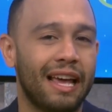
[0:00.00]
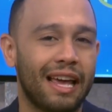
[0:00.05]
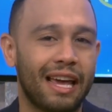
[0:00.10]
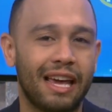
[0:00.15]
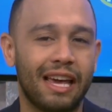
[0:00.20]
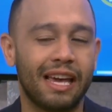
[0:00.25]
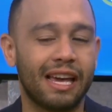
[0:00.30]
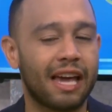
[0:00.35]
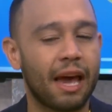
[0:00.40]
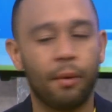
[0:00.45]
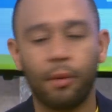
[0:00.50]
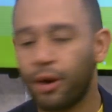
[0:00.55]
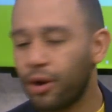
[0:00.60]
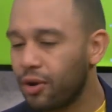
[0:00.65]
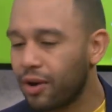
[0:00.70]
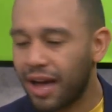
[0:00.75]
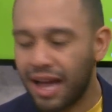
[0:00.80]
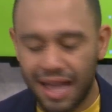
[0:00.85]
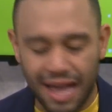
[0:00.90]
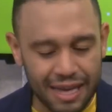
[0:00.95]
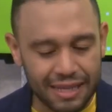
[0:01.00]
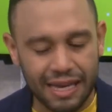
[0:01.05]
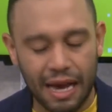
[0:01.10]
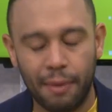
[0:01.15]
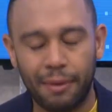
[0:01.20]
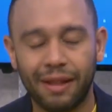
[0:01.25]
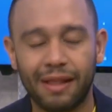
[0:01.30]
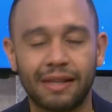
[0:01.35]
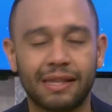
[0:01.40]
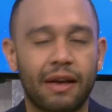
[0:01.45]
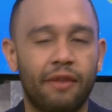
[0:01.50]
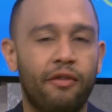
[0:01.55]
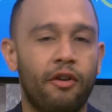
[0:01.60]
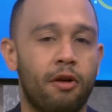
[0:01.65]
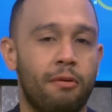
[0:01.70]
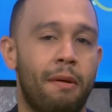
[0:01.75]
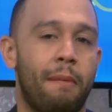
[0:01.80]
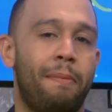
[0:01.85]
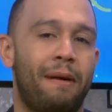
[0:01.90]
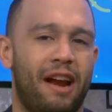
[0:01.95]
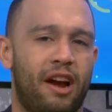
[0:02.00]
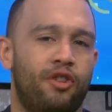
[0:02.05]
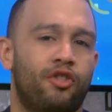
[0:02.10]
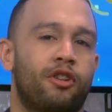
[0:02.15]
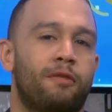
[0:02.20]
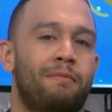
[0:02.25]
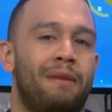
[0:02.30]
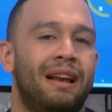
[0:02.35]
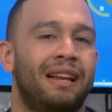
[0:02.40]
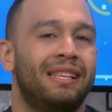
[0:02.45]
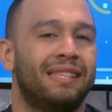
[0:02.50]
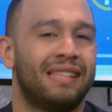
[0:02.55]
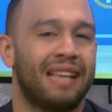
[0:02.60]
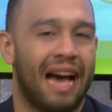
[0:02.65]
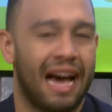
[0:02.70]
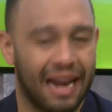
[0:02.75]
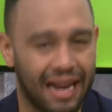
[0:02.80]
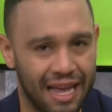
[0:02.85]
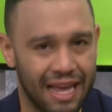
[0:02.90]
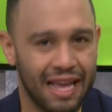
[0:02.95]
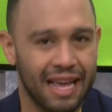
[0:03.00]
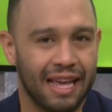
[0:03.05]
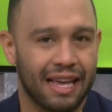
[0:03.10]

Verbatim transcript: Y qué bueno que ya se abre de esa forma para normalizar